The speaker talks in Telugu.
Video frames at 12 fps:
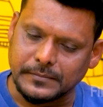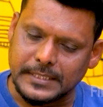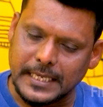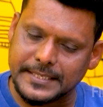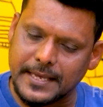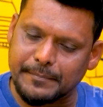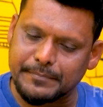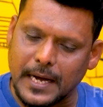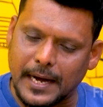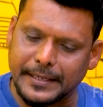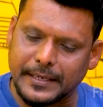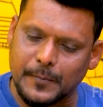
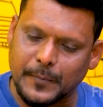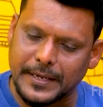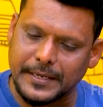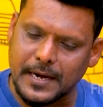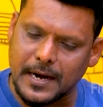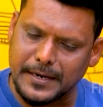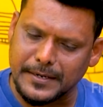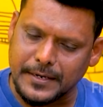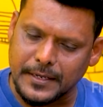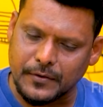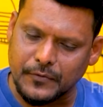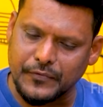దశాబ్దానికి పైగా
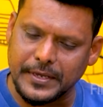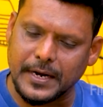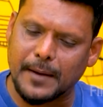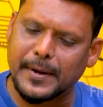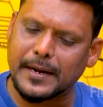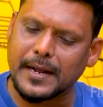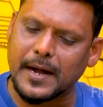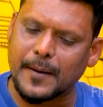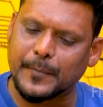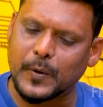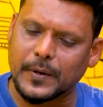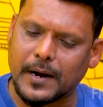నిర్విరామంగా
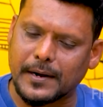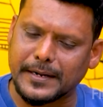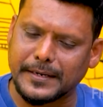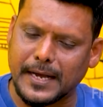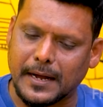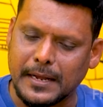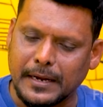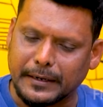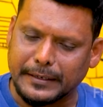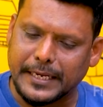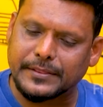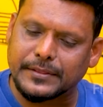పోరాడిన
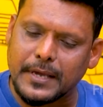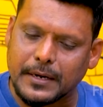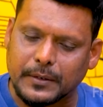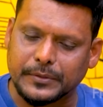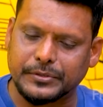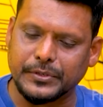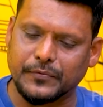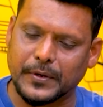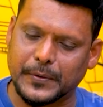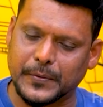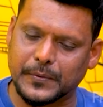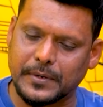నిత్య కృషి
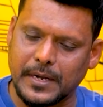వలుడు